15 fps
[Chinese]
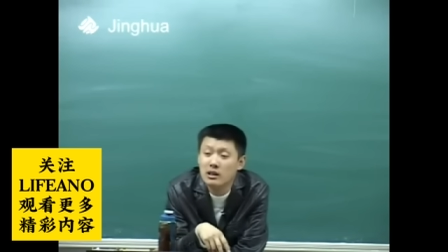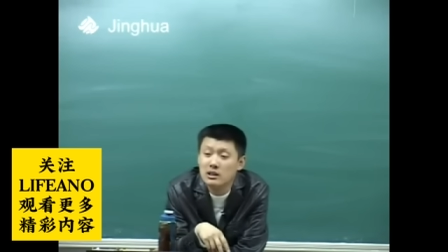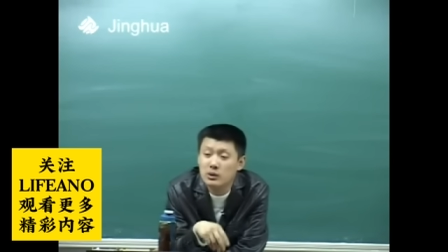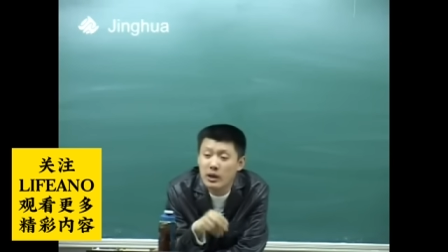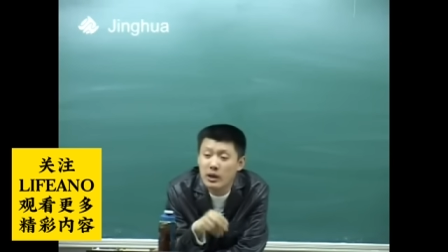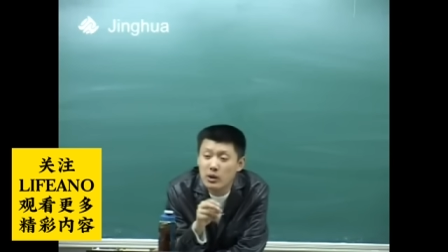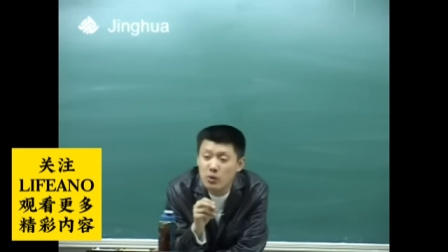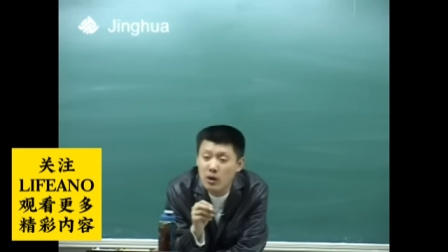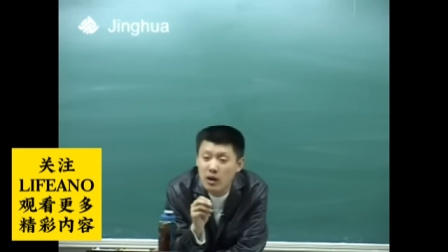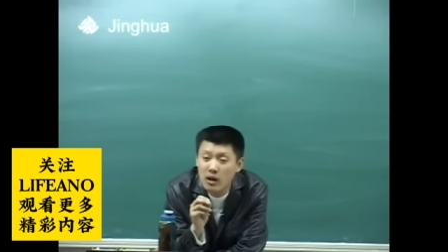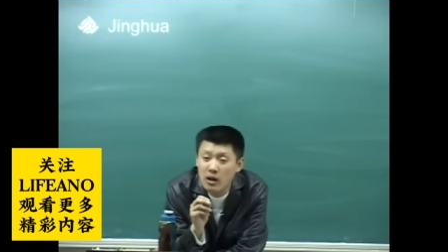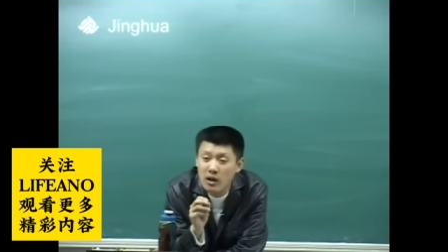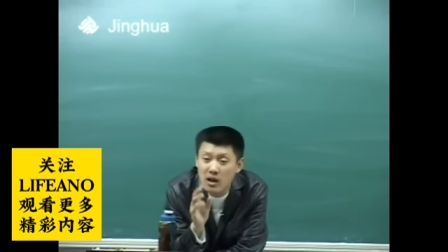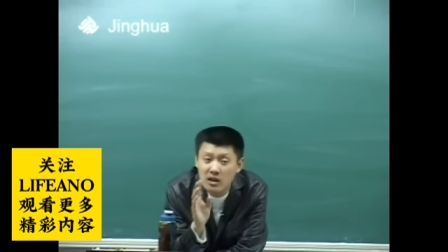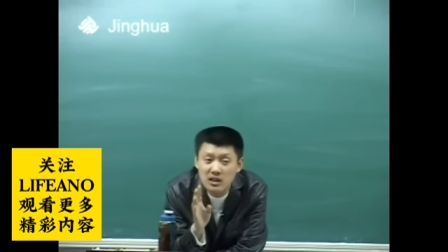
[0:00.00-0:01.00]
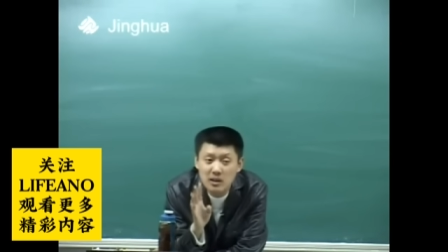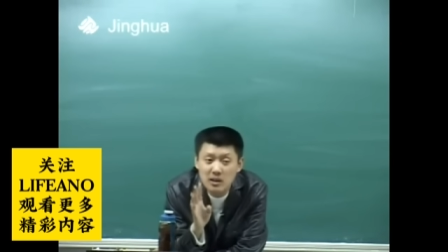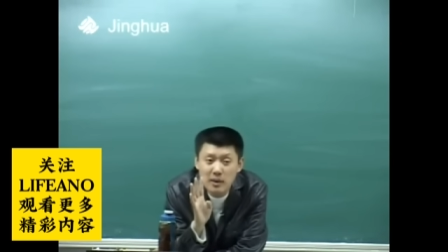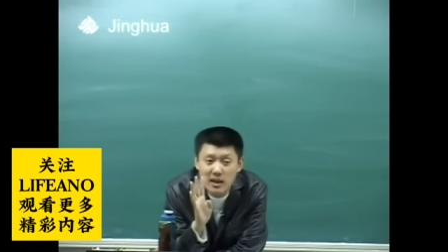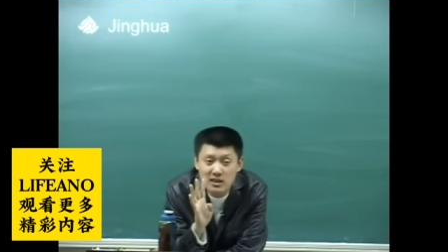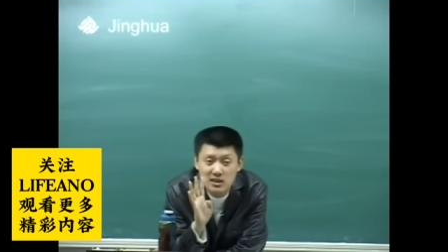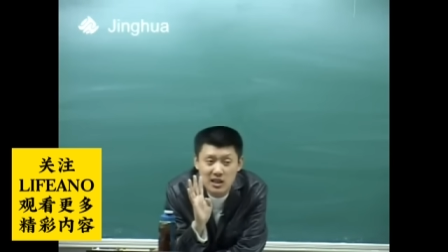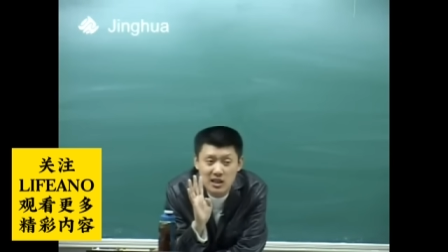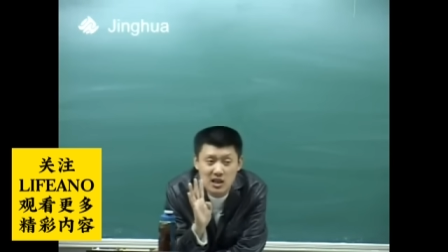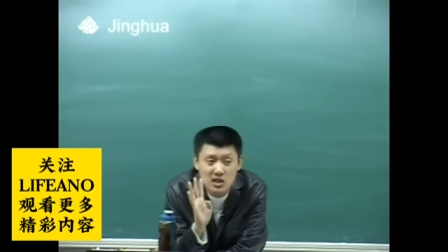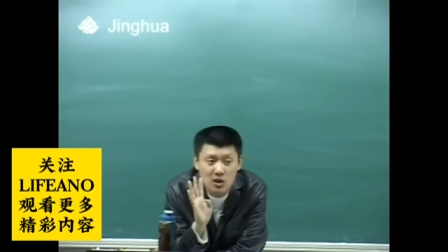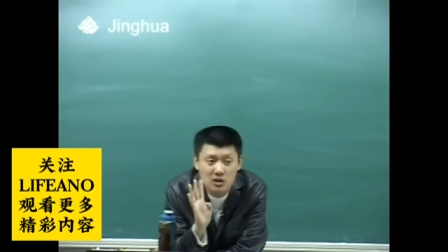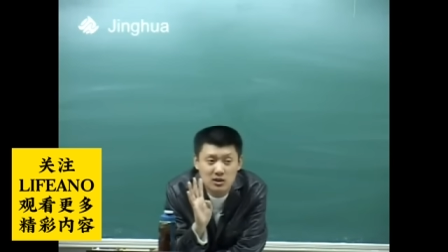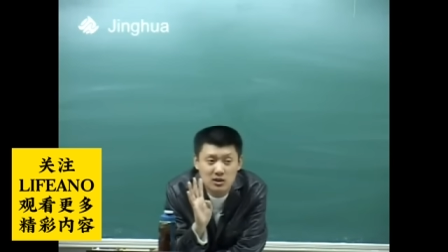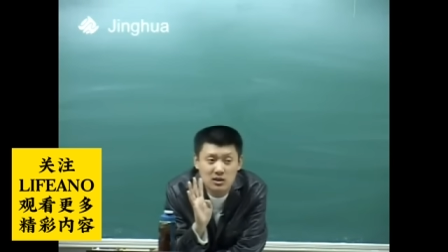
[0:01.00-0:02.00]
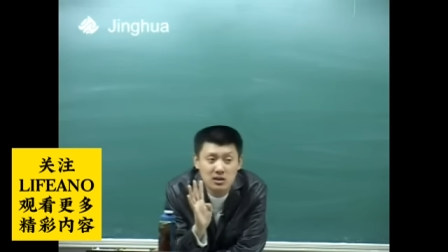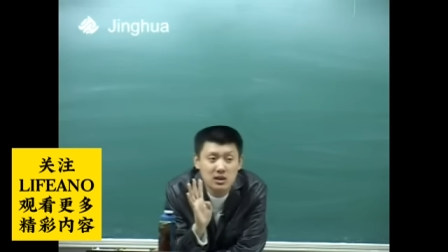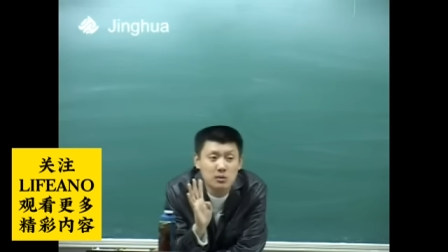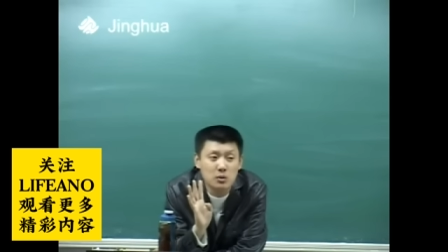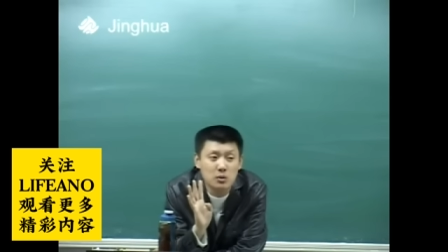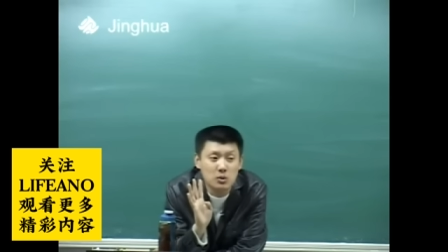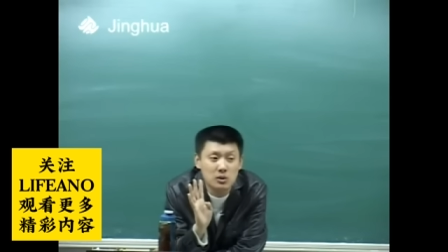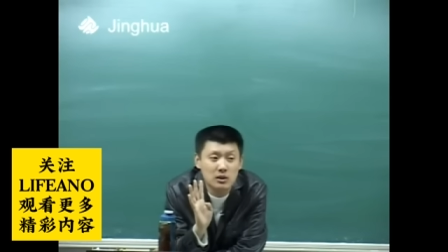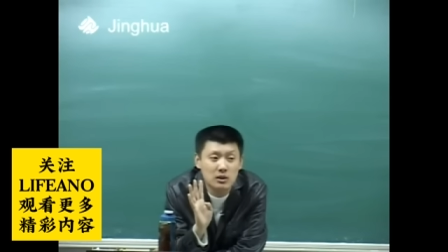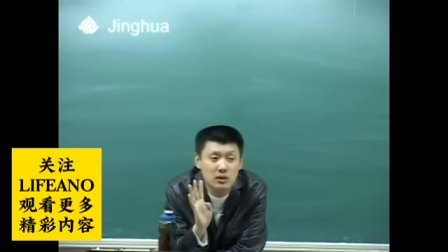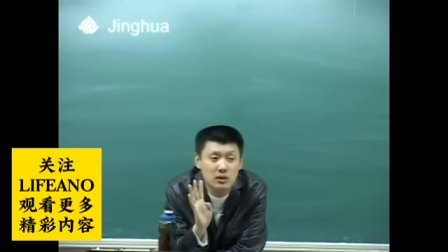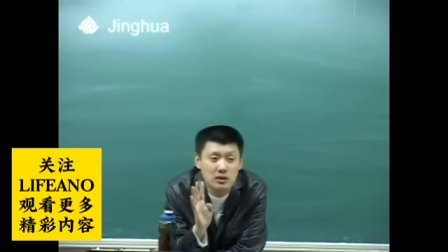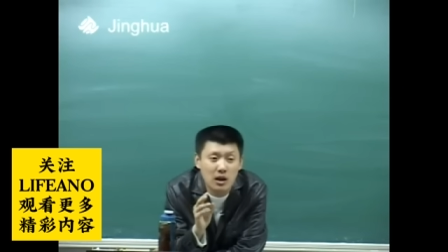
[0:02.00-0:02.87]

所以就是说耕地面积减少了四亿亩。